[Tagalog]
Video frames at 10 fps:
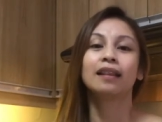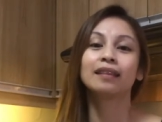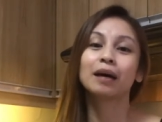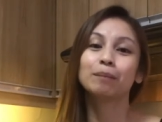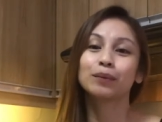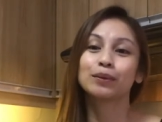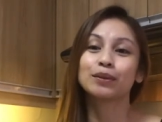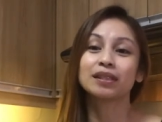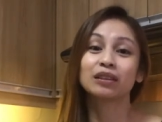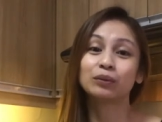
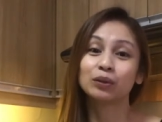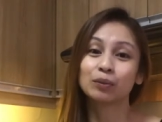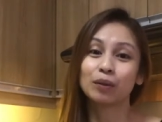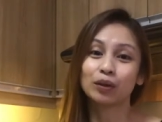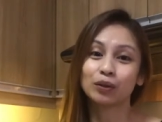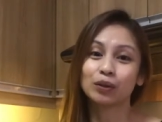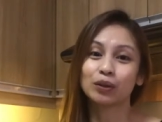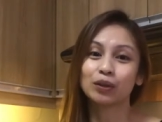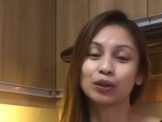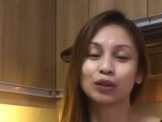Tapos, nagutom ako.
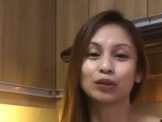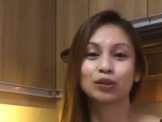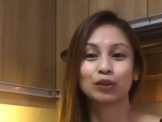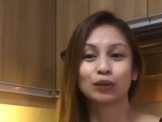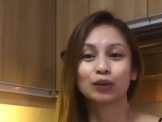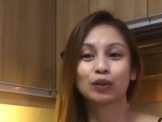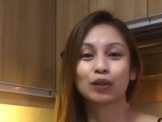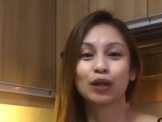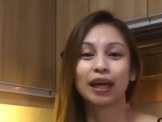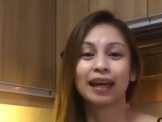So,
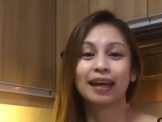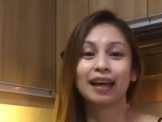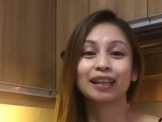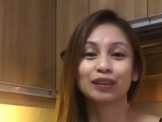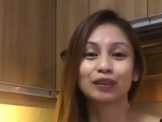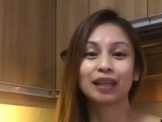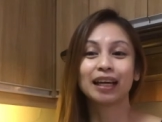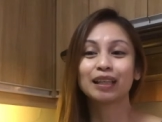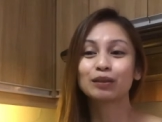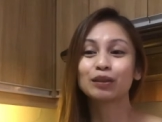eto,
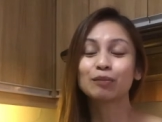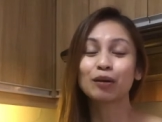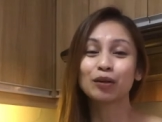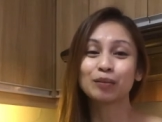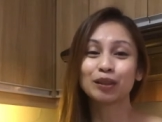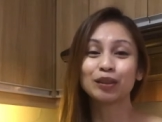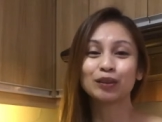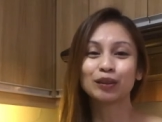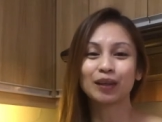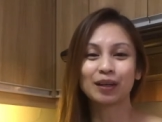dahil nagutom ako,
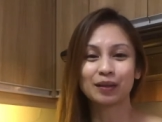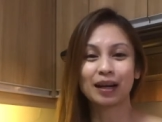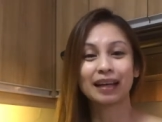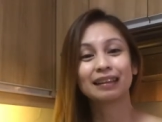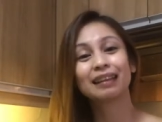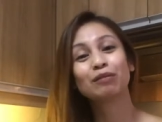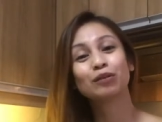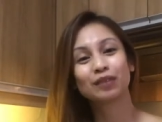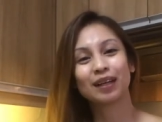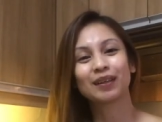magluluto ako. At
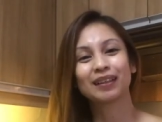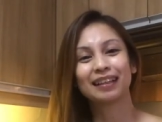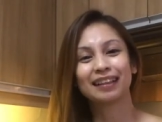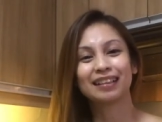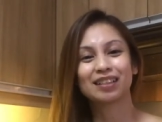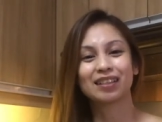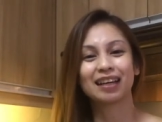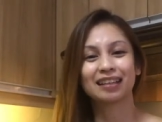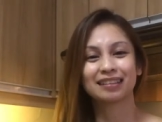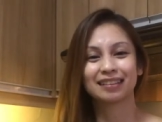i-vlog ko na din siya.